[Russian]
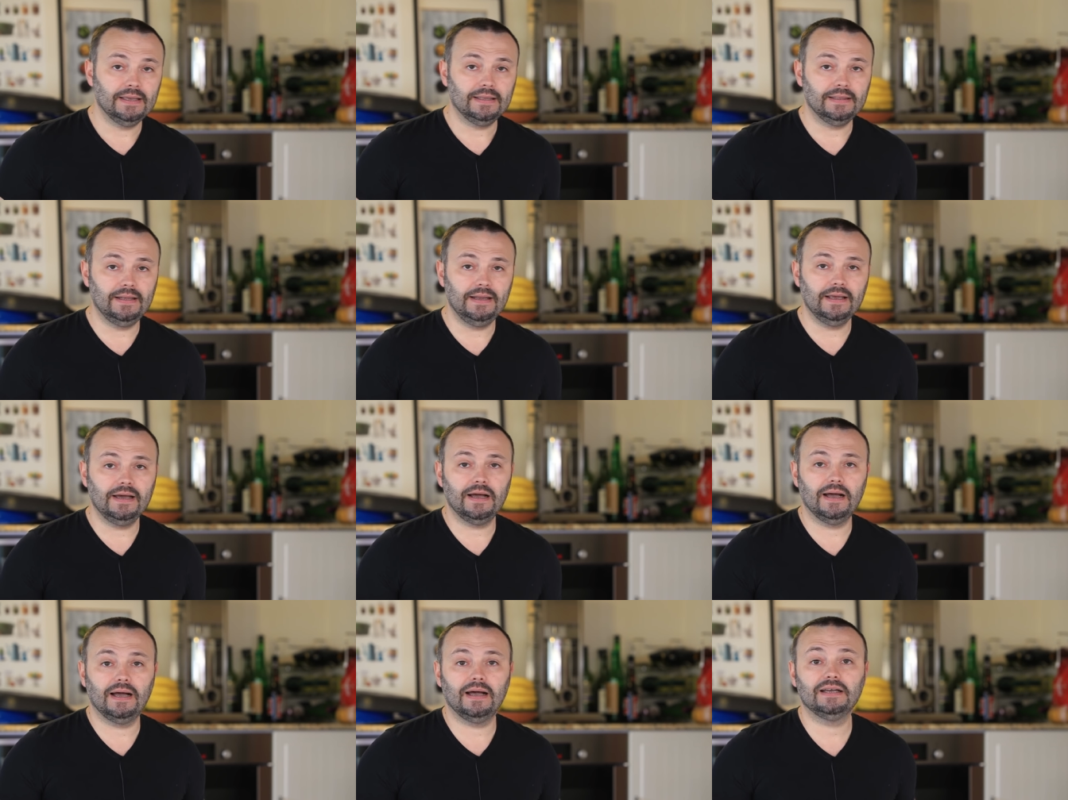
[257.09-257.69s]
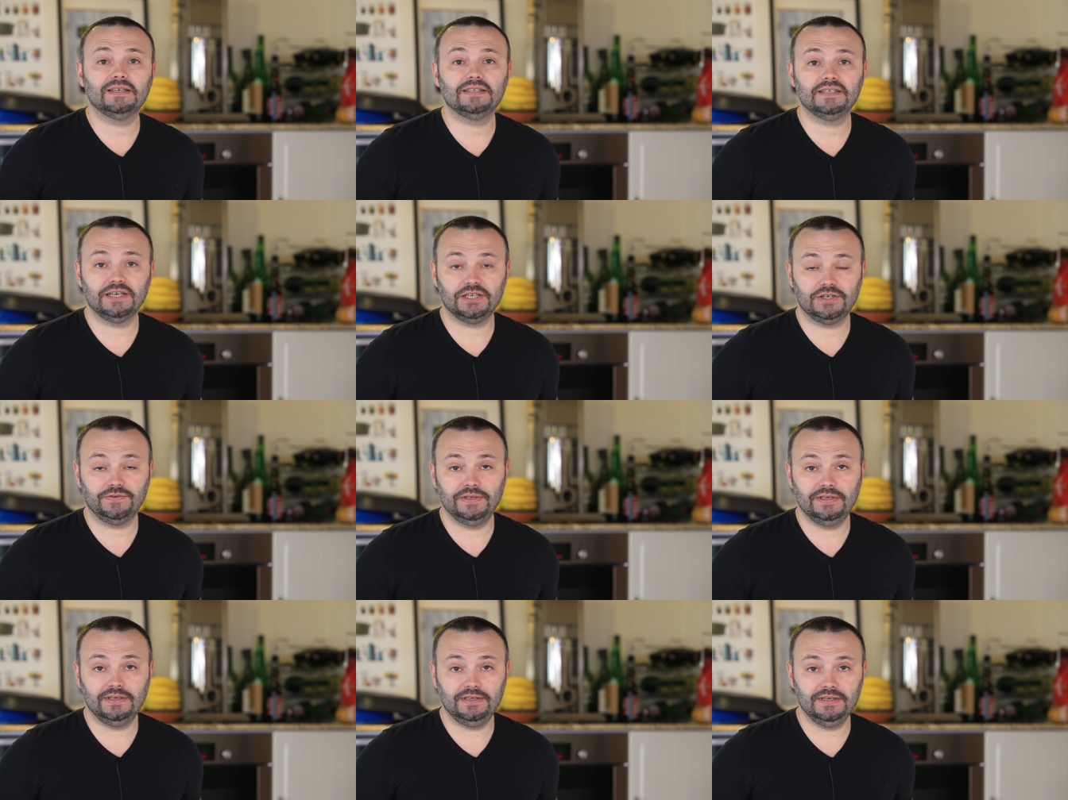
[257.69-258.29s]
Для
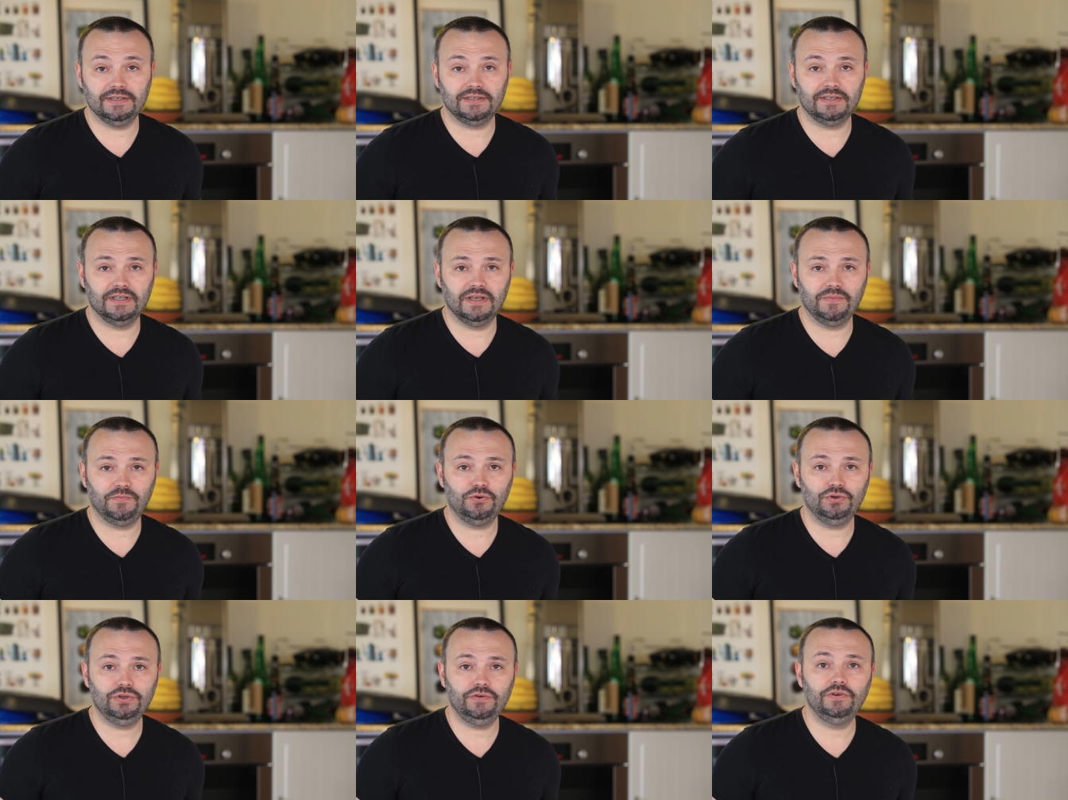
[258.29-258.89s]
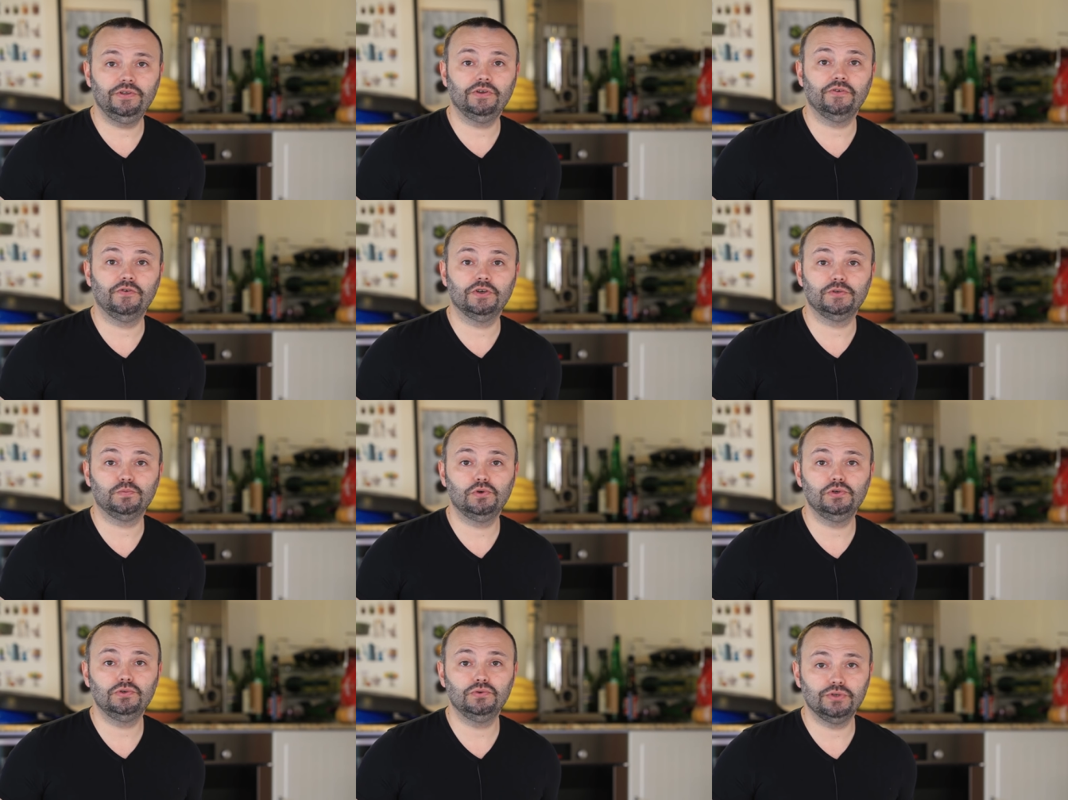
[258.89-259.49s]
осаживания теста на противень
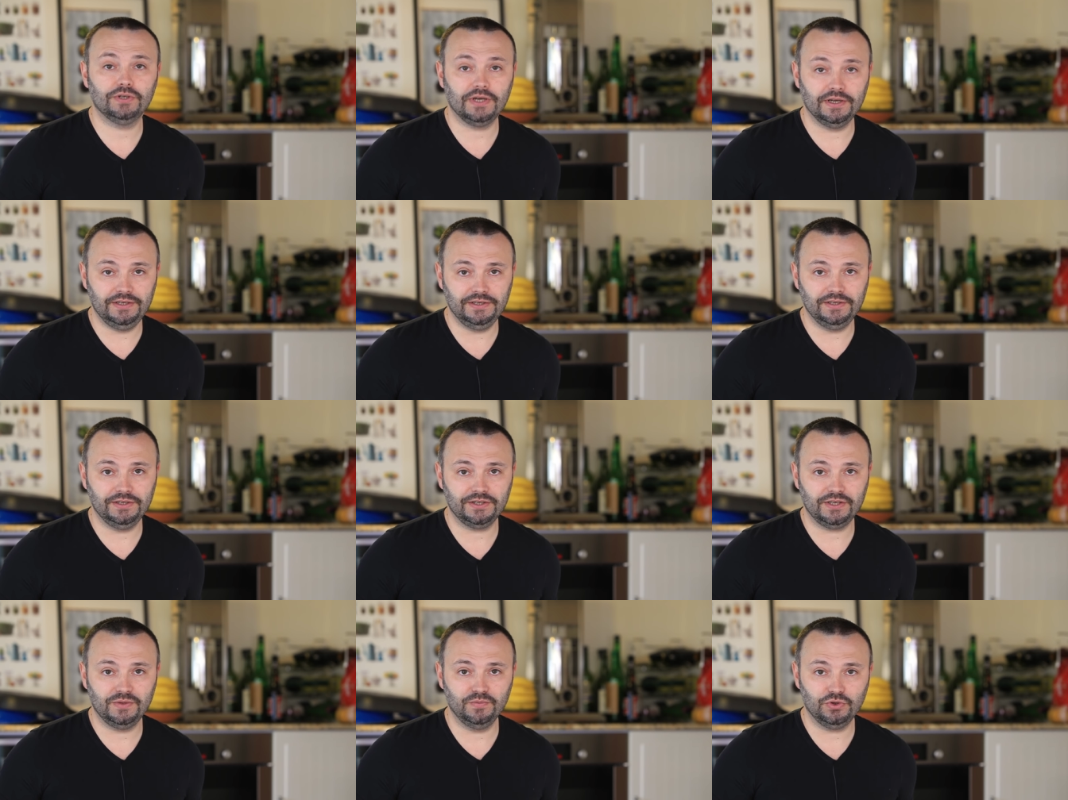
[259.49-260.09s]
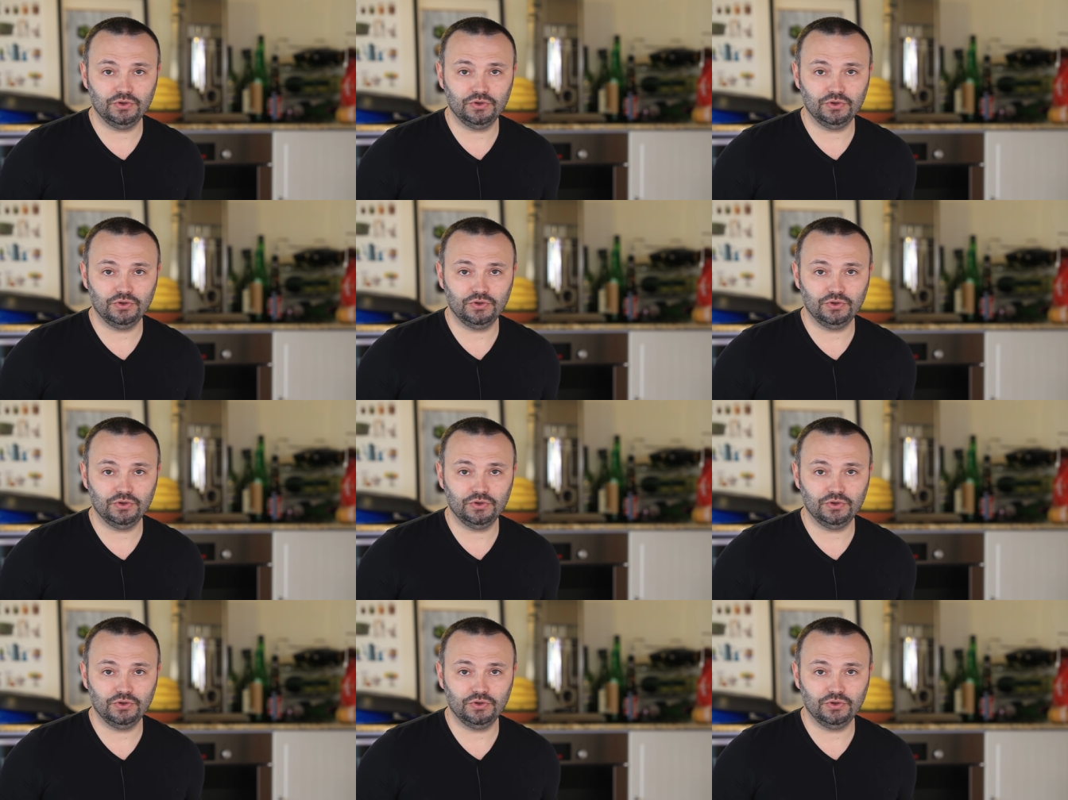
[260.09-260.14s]
воспользуюсь кондитерским